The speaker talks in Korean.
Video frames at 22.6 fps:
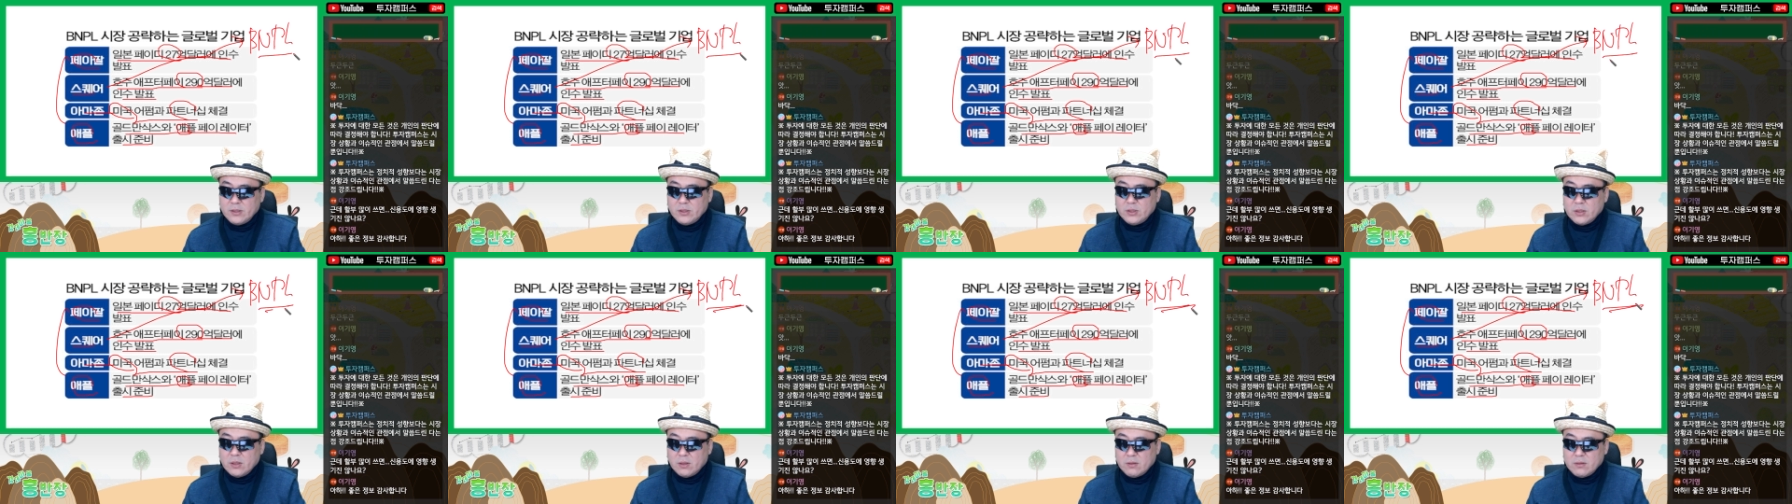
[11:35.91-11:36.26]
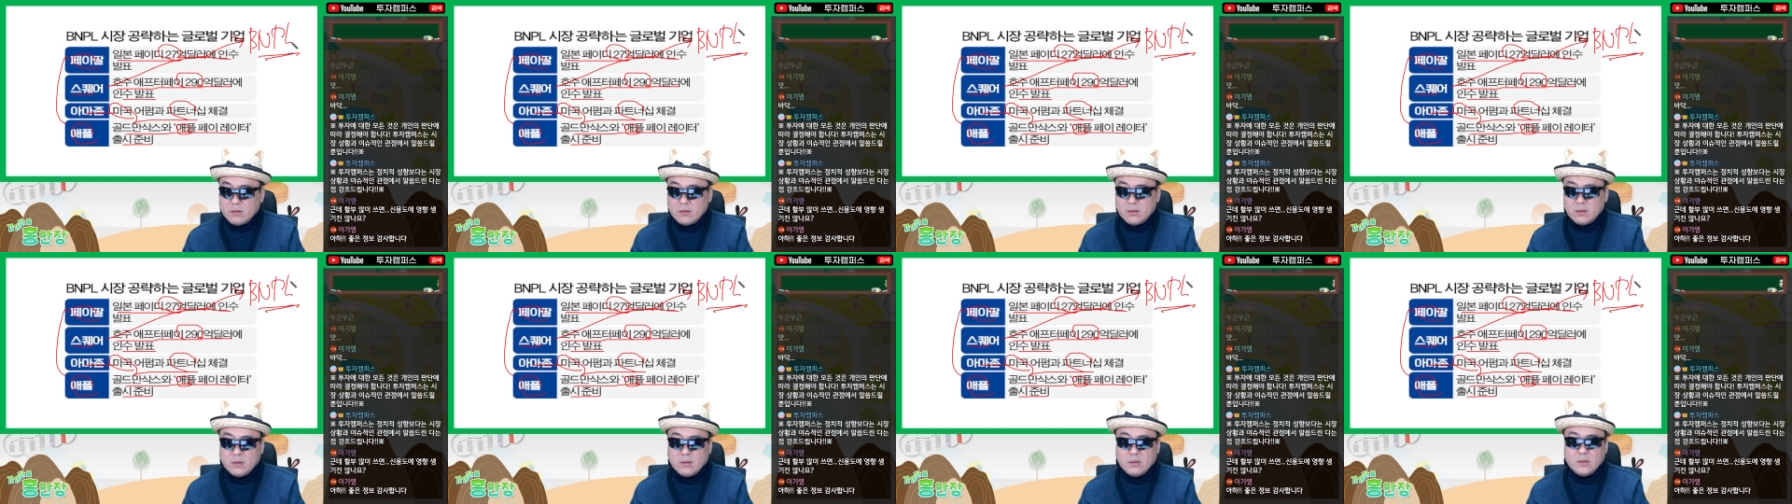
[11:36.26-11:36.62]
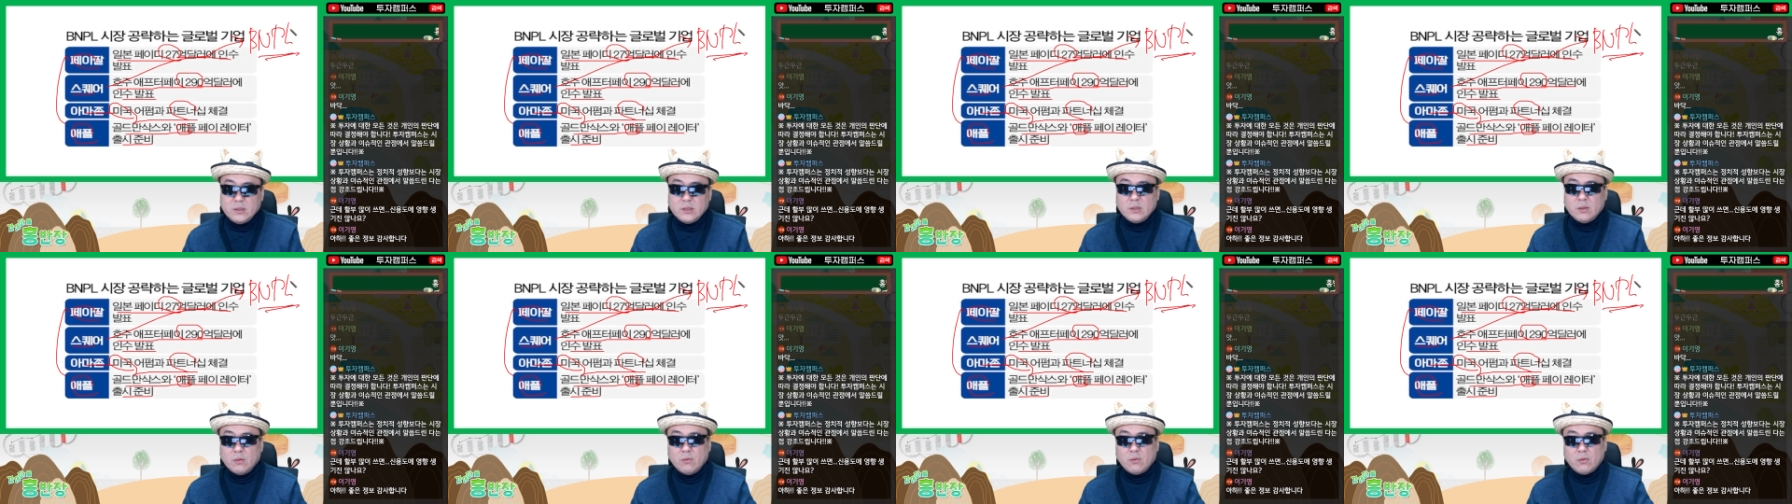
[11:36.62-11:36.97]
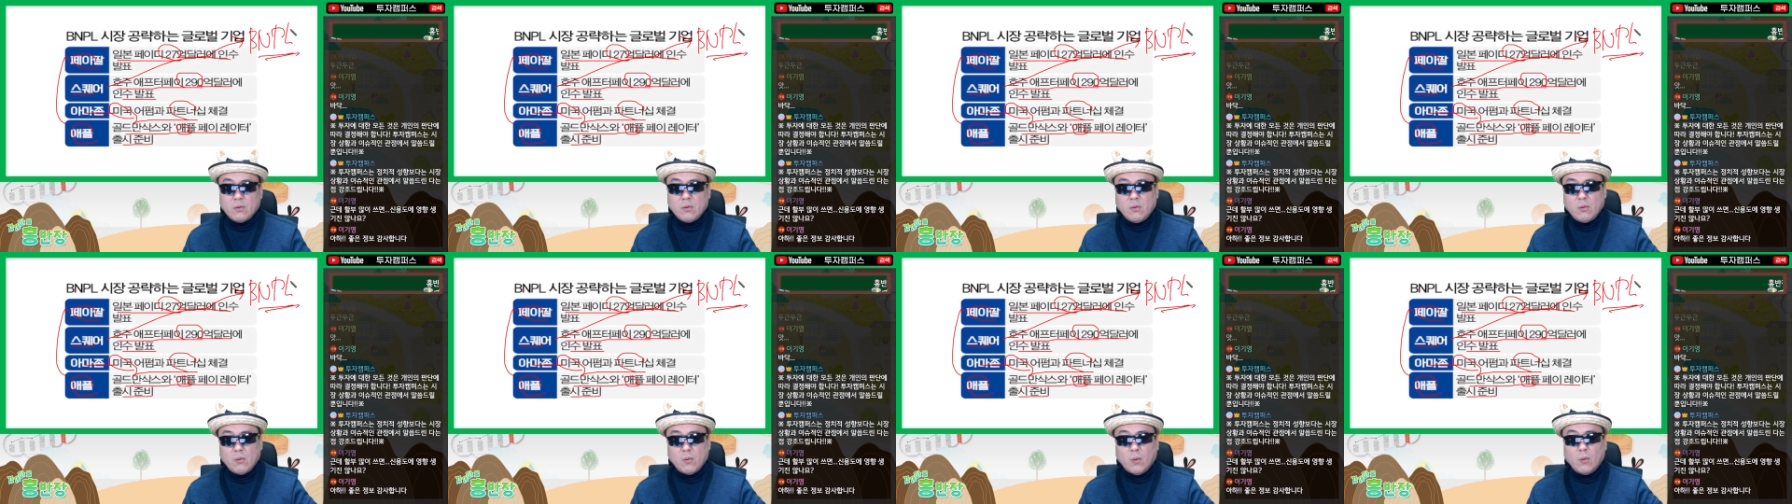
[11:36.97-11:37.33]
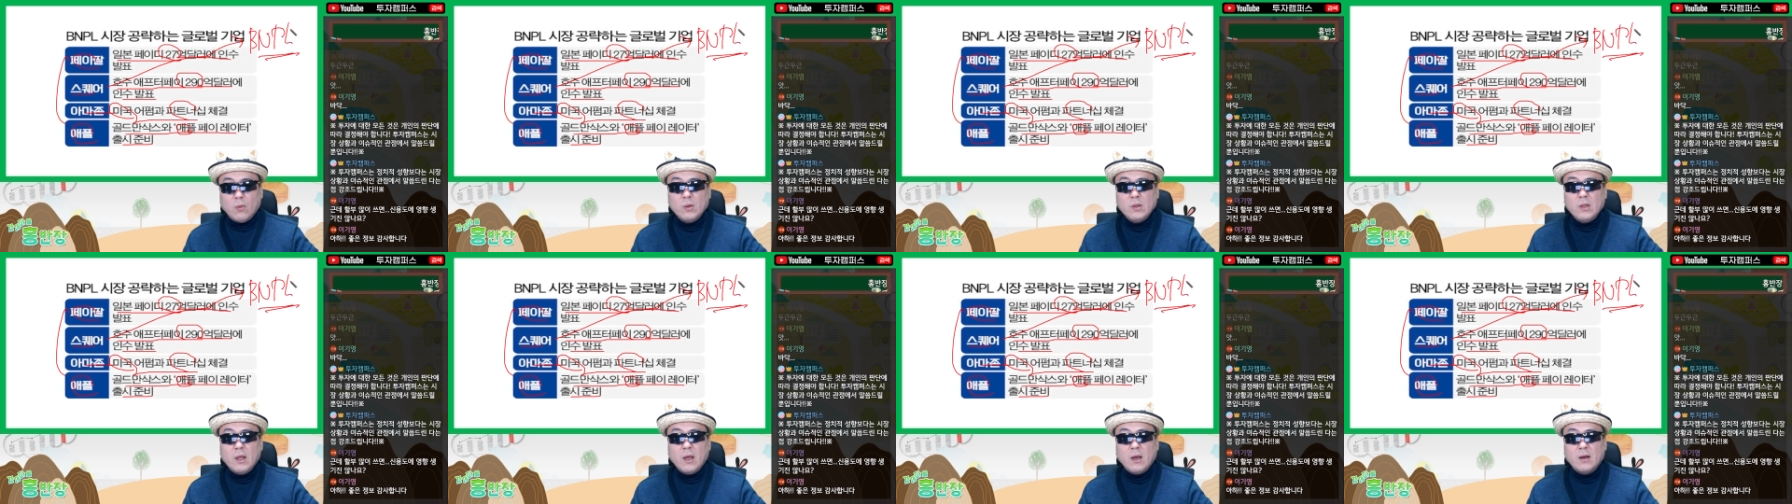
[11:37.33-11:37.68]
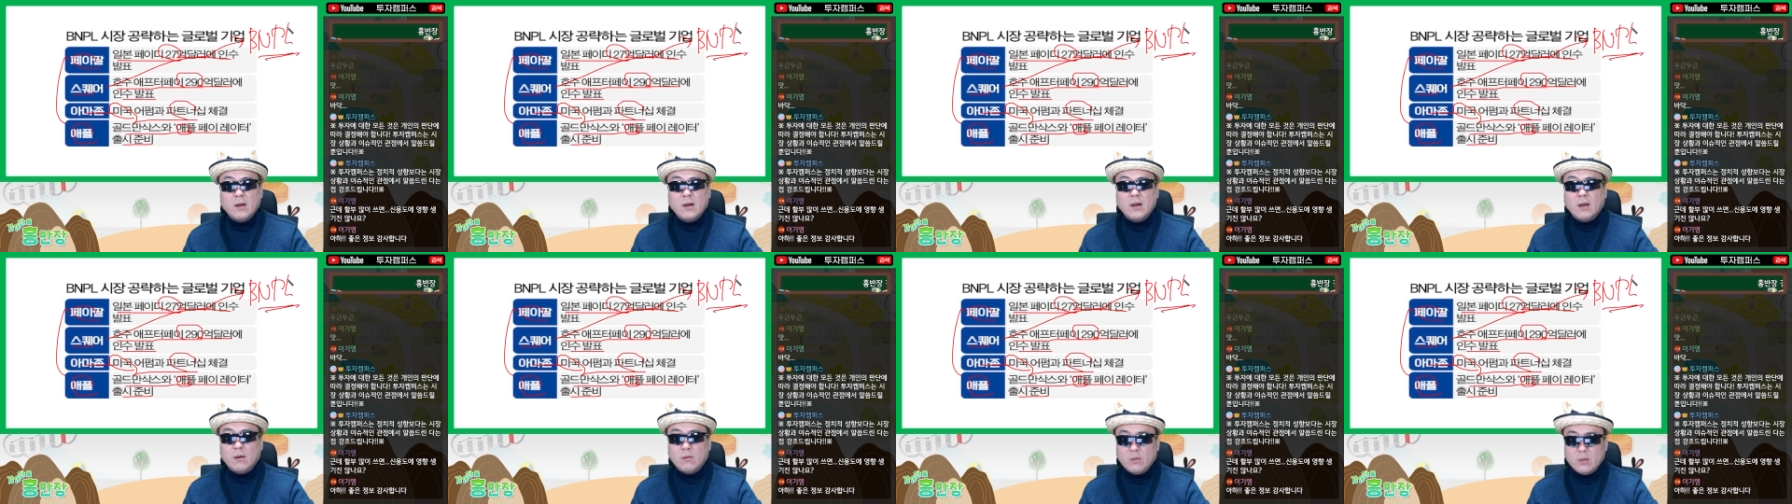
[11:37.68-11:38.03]
적극적으로
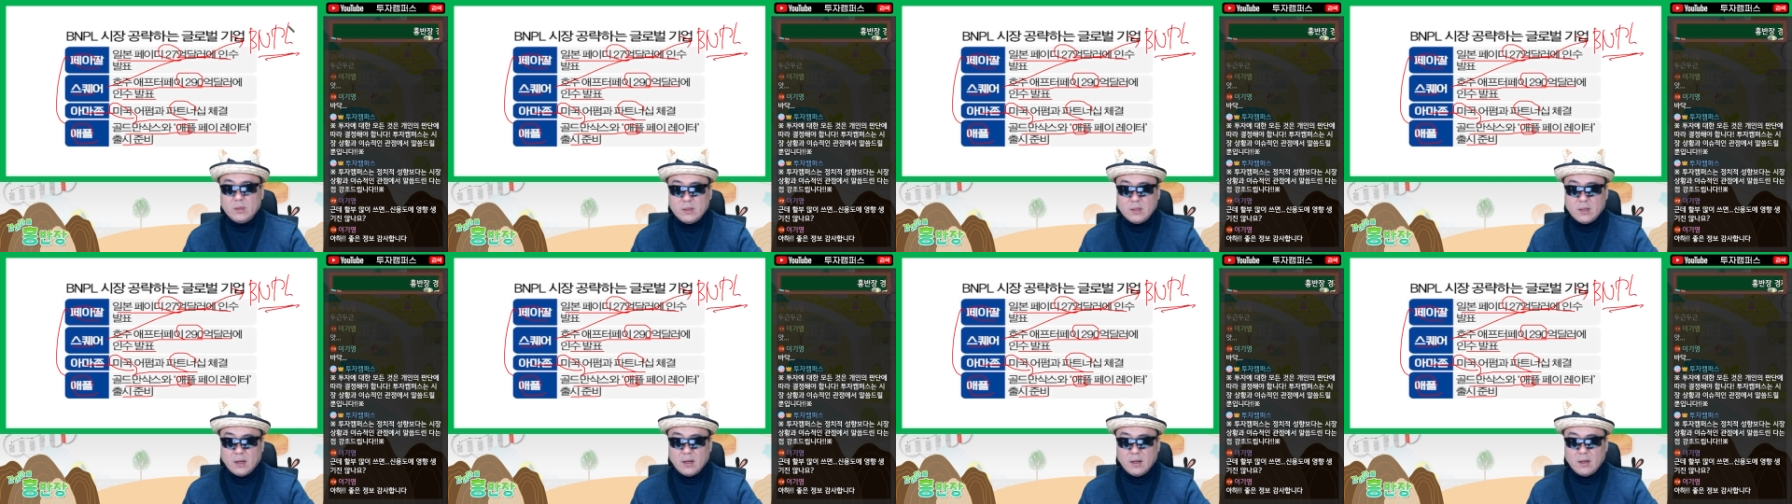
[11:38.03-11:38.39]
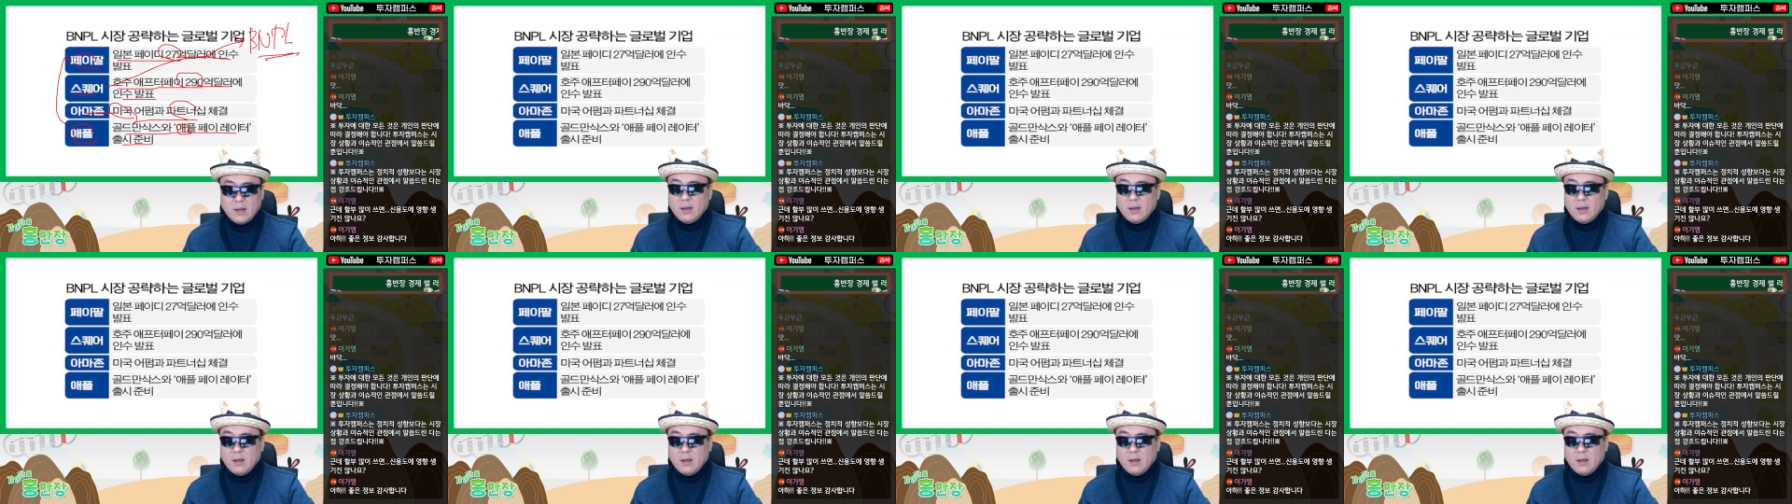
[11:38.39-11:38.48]
공략을 하고 있다.